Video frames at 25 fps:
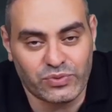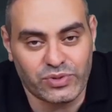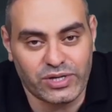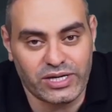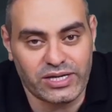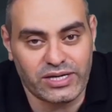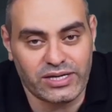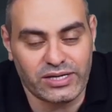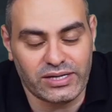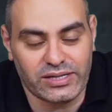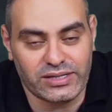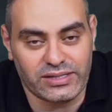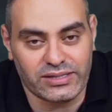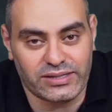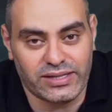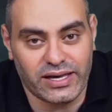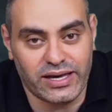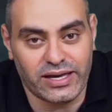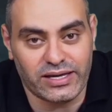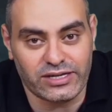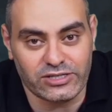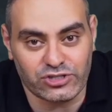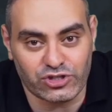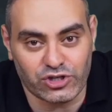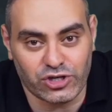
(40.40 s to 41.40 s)

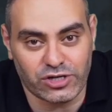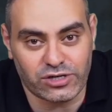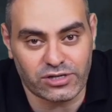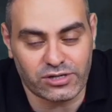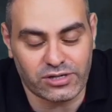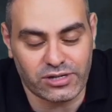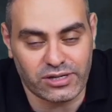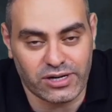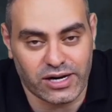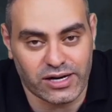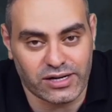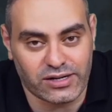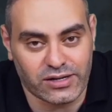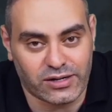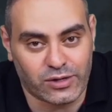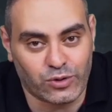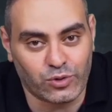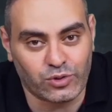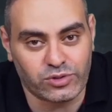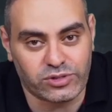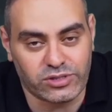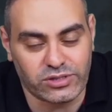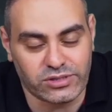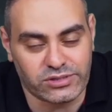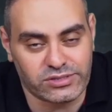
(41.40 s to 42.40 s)
وده اشاره على
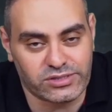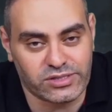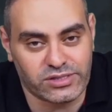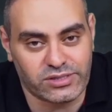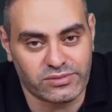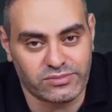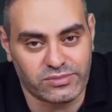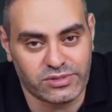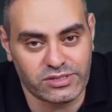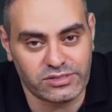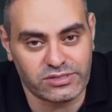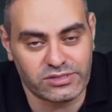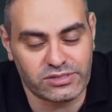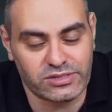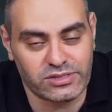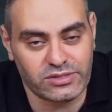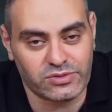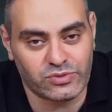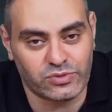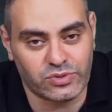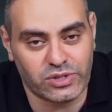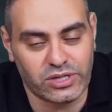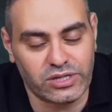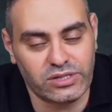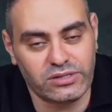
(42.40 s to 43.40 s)
قوه الاقتصاد المصري
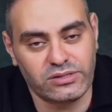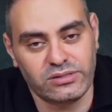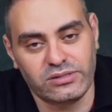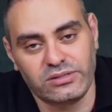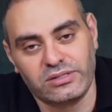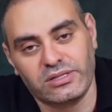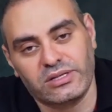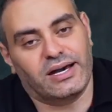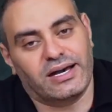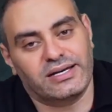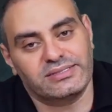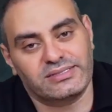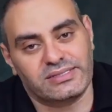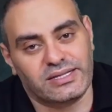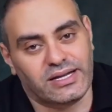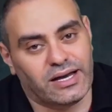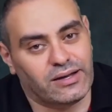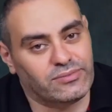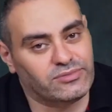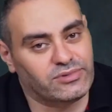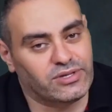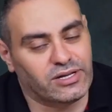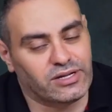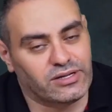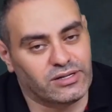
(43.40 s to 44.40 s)
وان حسن
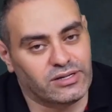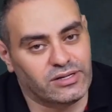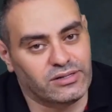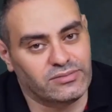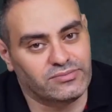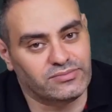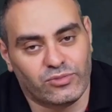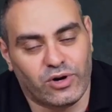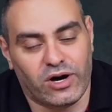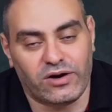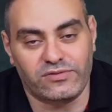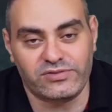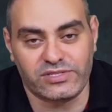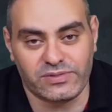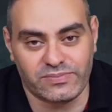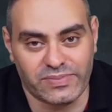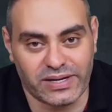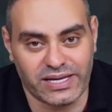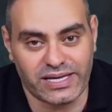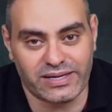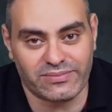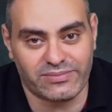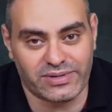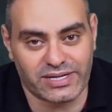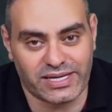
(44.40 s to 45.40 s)
عبد الله محافظ
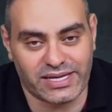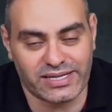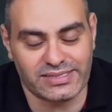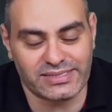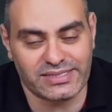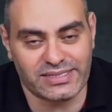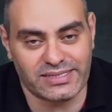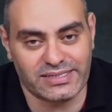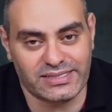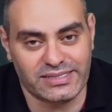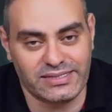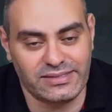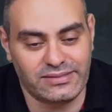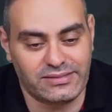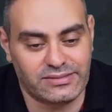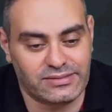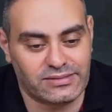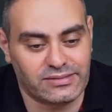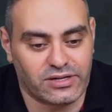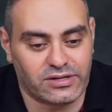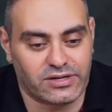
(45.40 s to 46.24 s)
البنك المركزي الجديد